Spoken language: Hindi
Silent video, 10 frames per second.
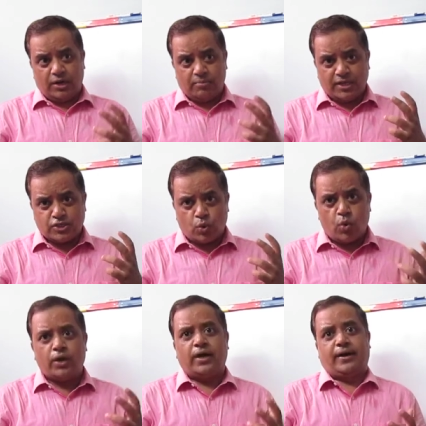इनमें
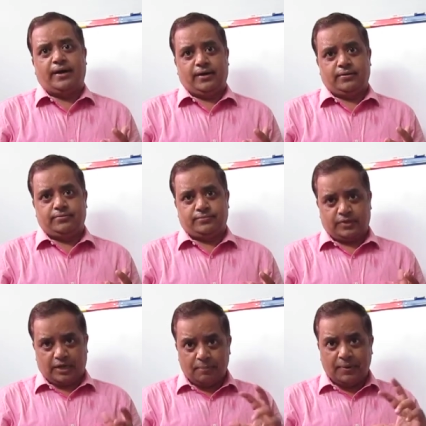स्कोर करना
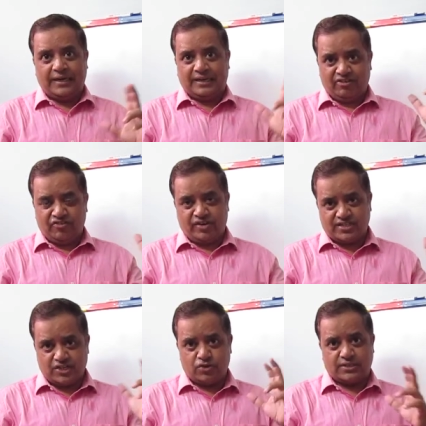कंपेरेटिवली
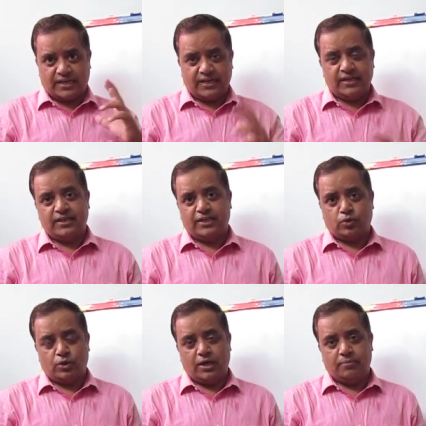फर्स्ट ईयर और सेकेंड ईयर की
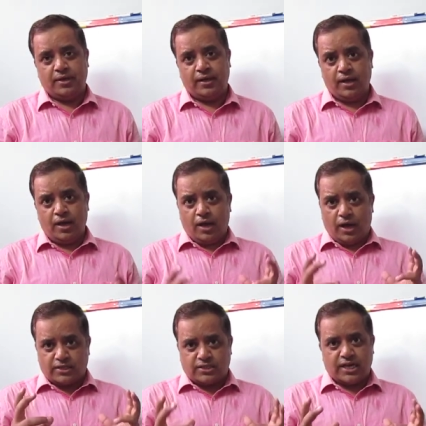तुलना में
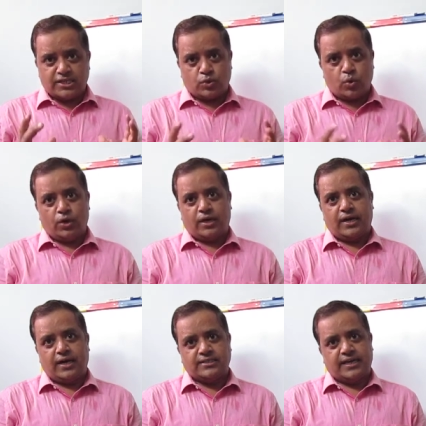अच्छा स्कोर
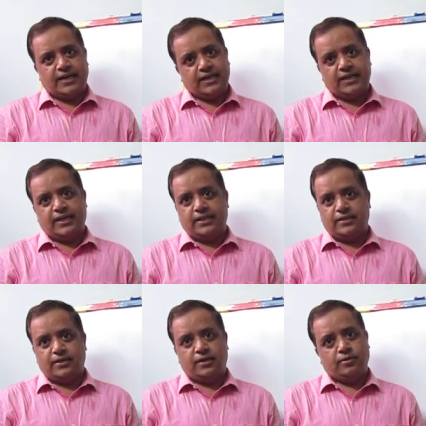करना सेकेंड ईयर के
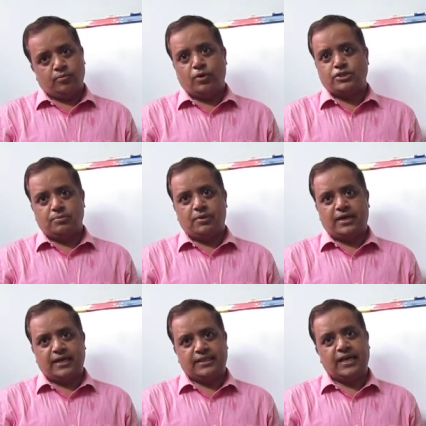अंदर पॉसिबल
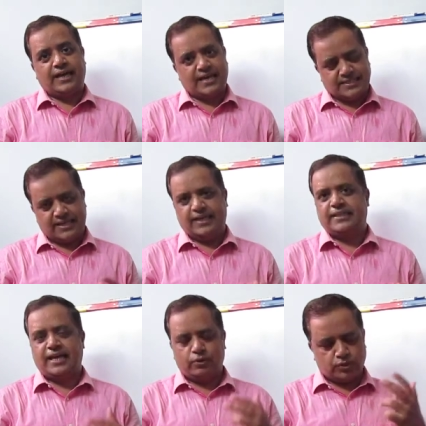रहता है कैसे
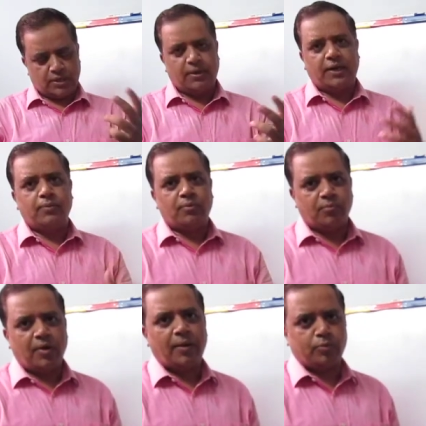रहता है उसके बारे में
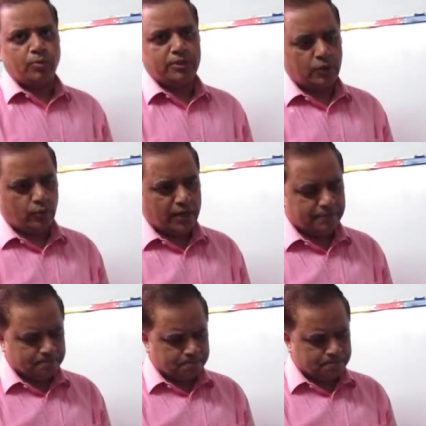मैं आपको बताऊंगा